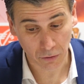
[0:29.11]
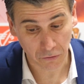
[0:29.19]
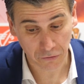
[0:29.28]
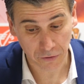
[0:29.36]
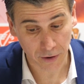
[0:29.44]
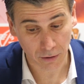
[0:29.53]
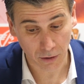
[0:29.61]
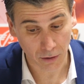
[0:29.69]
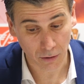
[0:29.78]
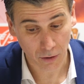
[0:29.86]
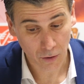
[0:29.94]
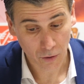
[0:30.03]
On fait euh,
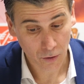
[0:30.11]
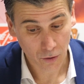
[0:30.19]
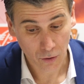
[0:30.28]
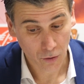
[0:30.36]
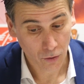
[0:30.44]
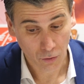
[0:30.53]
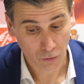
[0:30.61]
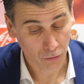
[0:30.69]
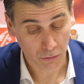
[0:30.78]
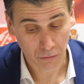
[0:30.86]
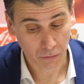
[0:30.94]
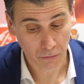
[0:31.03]

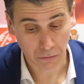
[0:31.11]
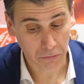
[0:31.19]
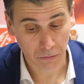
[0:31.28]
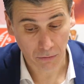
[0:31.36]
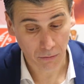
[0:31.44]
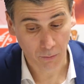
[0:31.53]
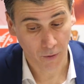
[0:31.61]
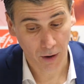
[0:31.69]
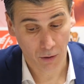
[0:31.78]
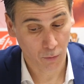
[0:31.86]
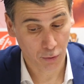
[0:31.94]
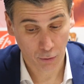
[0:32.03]
on, voilà,
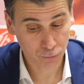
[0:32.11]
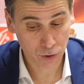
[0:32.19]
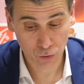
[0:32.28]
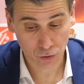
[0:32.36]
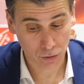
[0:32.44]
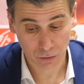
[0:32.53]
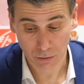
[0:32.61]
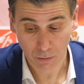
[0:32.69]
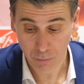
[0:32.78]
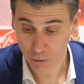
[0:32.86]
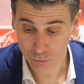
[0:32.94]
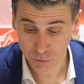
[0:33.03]
on, produit du jeu, on
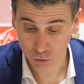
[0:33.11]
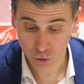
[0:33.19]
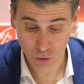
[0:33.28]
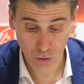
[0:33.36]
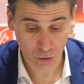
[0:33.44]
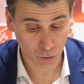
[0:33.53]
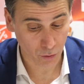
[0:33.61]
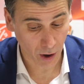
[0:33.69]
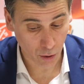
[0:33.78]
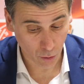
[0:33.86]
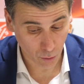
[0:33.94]
produit du jeu, on a,